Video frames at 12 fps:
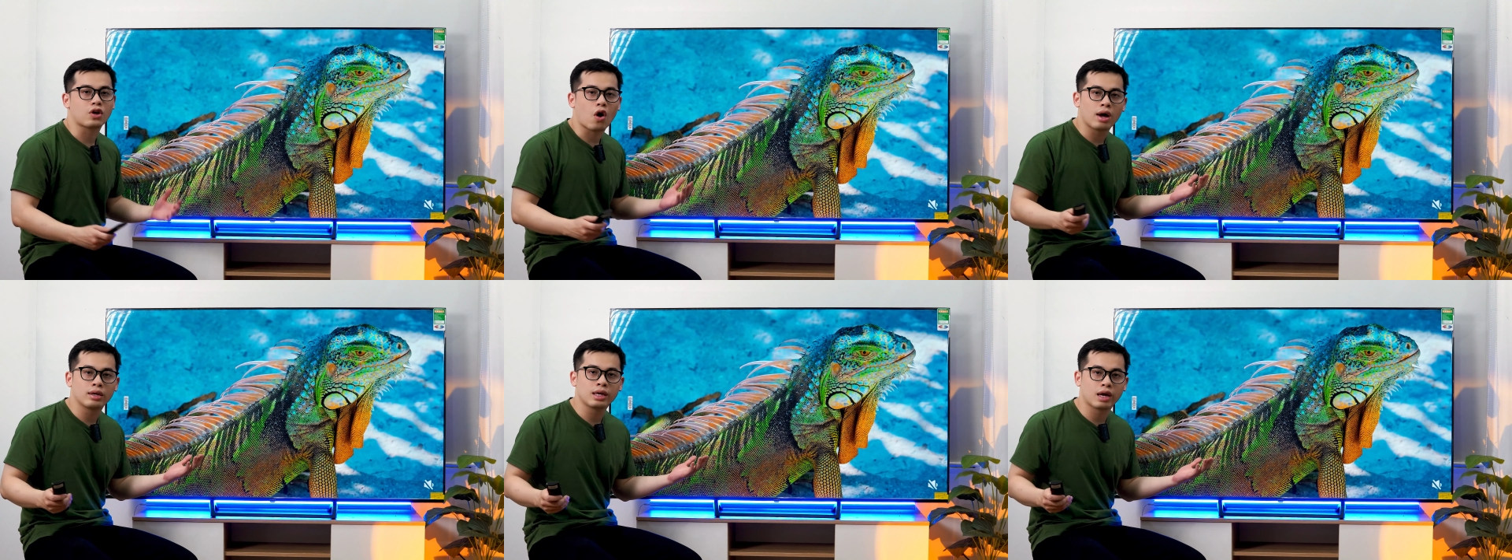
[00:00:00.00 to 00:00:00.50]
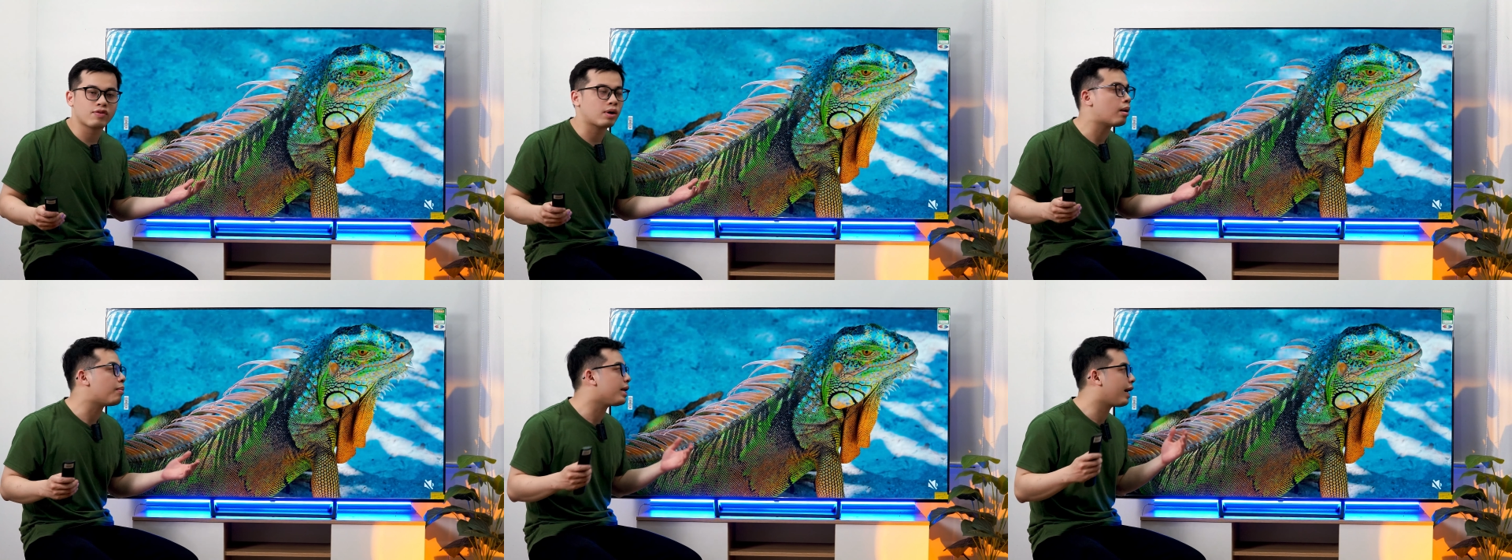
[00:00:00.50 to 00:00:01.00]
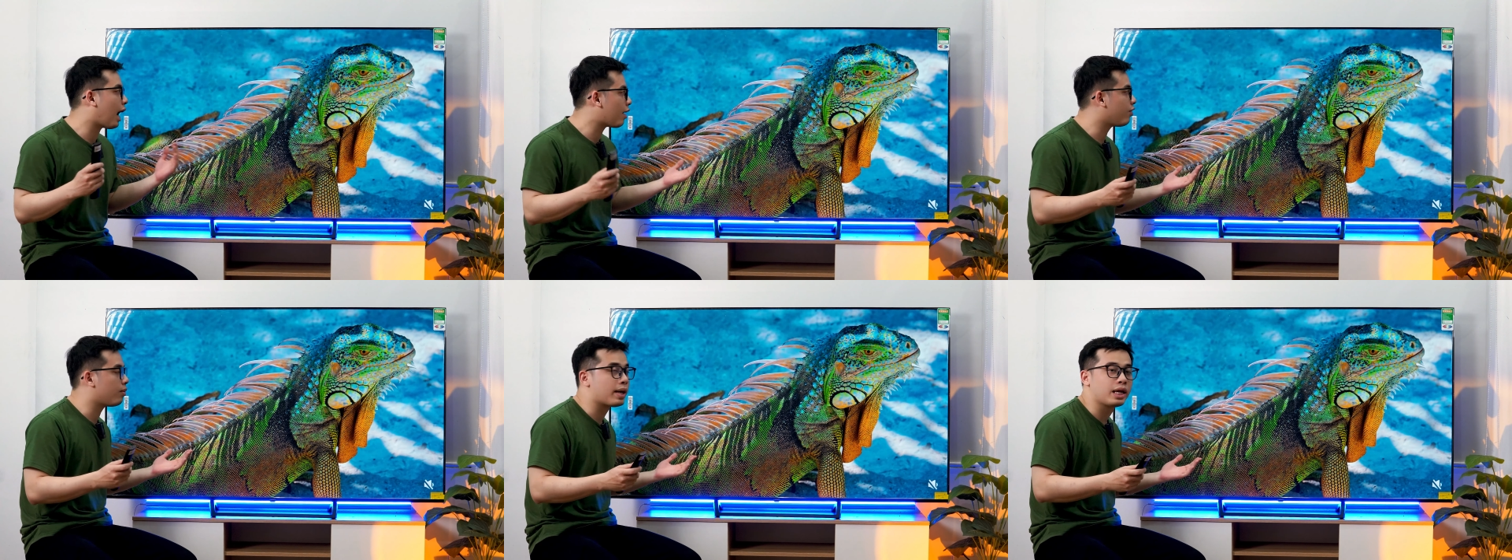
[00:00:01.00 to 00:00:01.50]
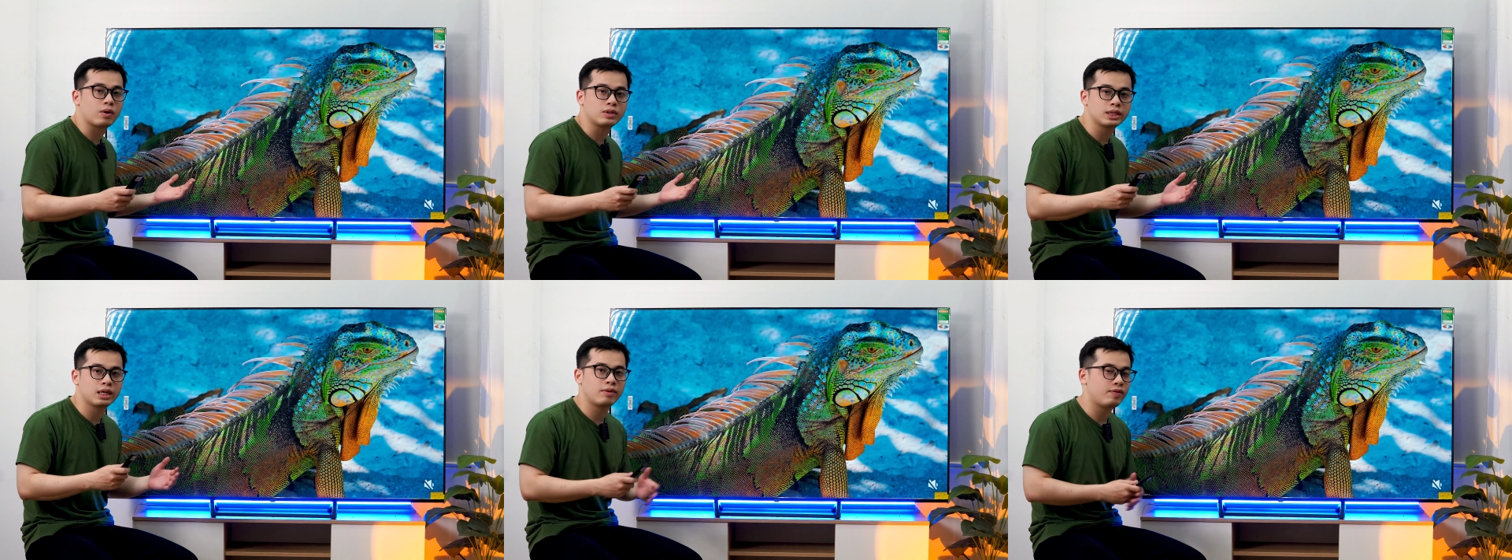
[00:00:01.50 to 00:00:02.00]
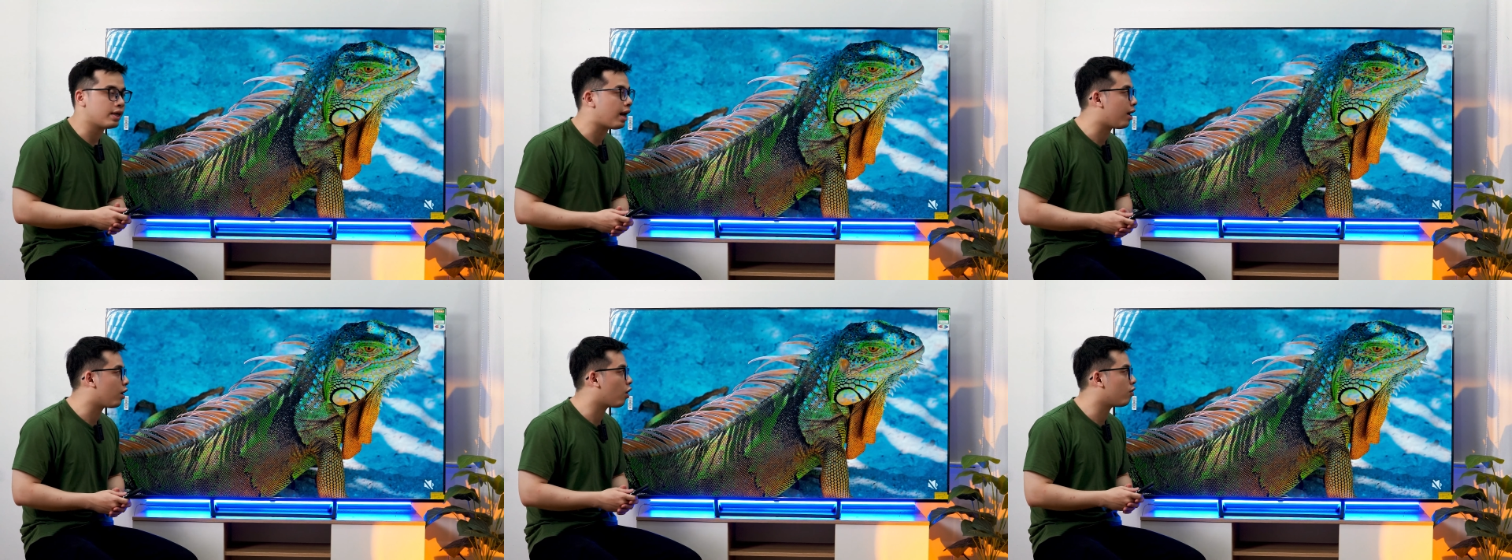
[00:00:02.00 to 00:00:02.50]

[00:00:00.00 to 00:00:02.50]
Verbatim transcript: Và đó là những cái phần mà mình khen về màn hình của chiếc TV này.